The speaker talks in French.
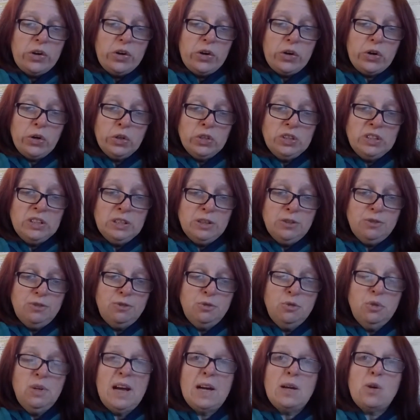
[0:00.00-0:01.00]

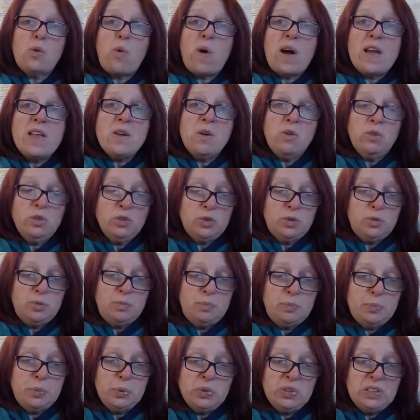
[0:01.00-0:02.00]
redites-vous la croyance
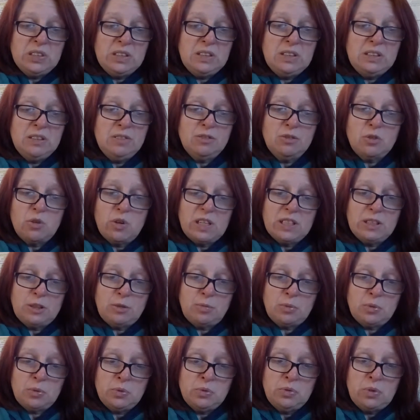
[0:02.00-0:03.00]
positive
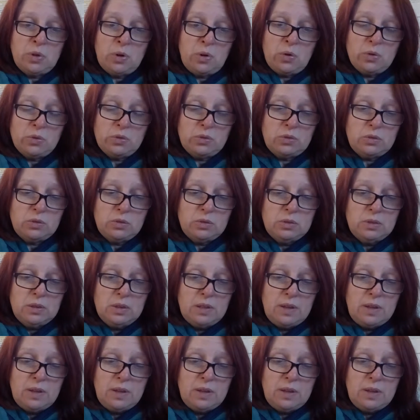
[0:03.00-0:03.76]
correspondante.